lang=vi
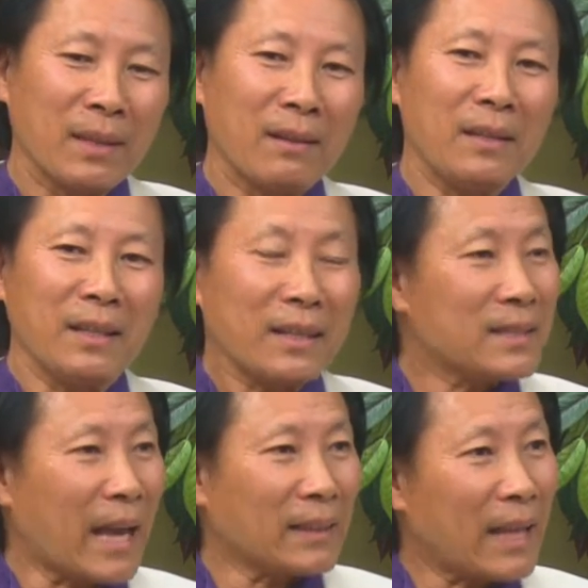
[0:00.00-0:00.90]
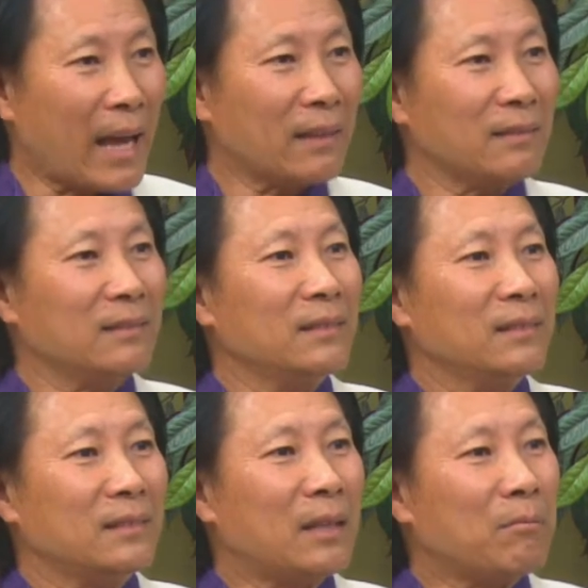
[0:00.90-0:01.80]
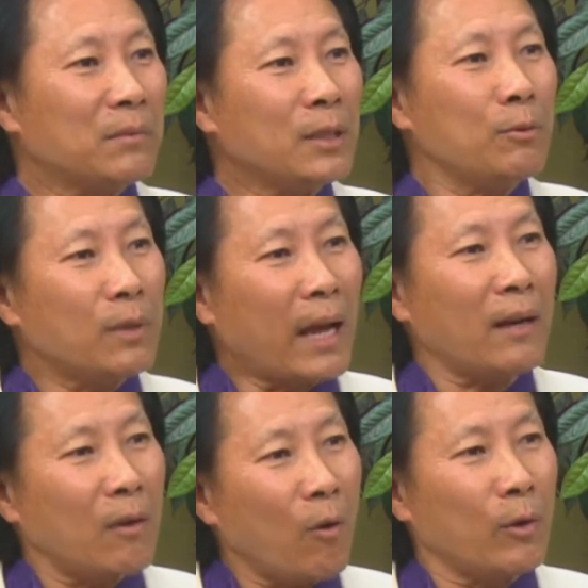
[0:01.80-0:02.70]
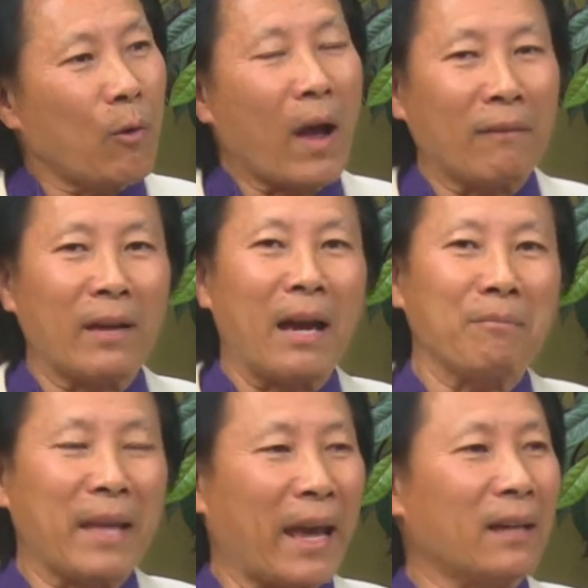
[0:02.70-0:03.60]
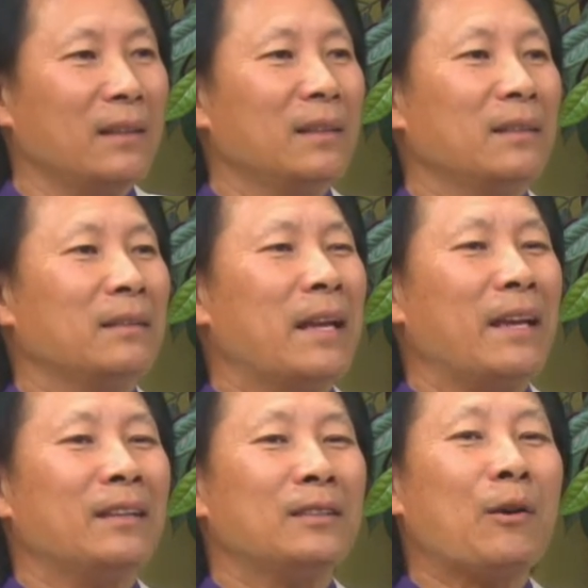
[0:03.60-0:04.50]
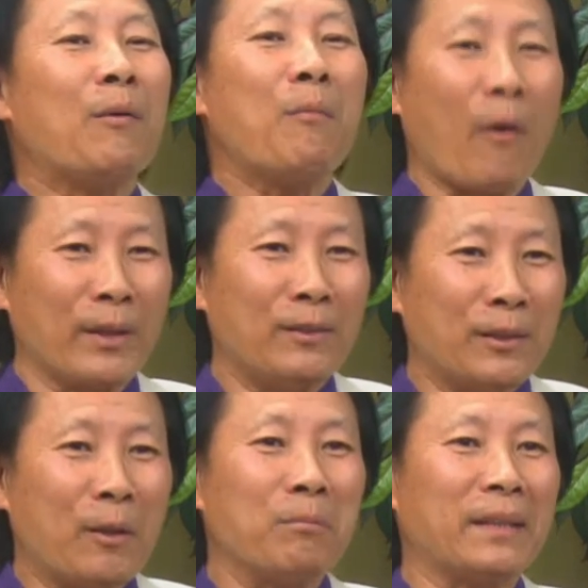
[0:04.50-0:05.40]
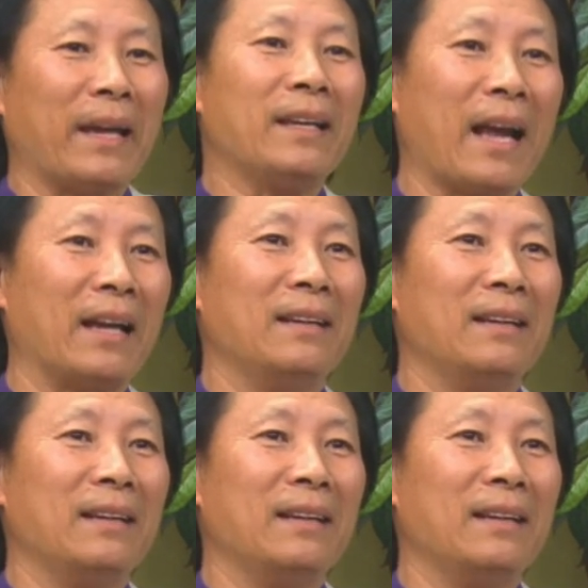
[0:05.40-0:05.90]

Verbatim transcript: cái những cái sáng tác trong điêu khắc hội họa và âm nhạc để cho mọi người cùng thấy rằng